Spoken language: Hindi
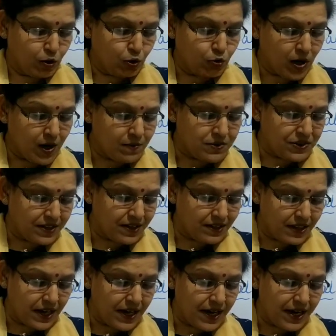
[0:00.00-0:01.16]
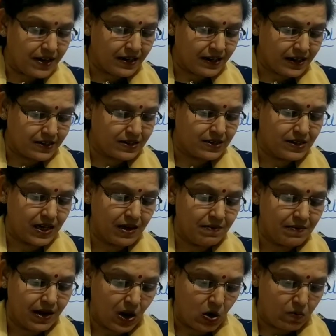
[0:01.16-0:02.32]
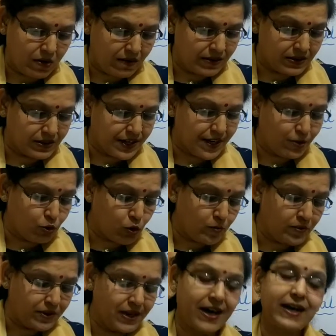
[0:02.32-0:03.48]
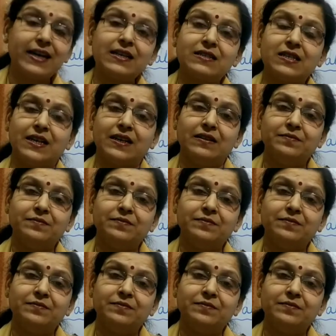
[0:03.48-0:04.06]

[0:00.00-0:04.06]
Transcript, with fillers: तुम शीतेन कष्टम अनुभवसी तुम ठंड से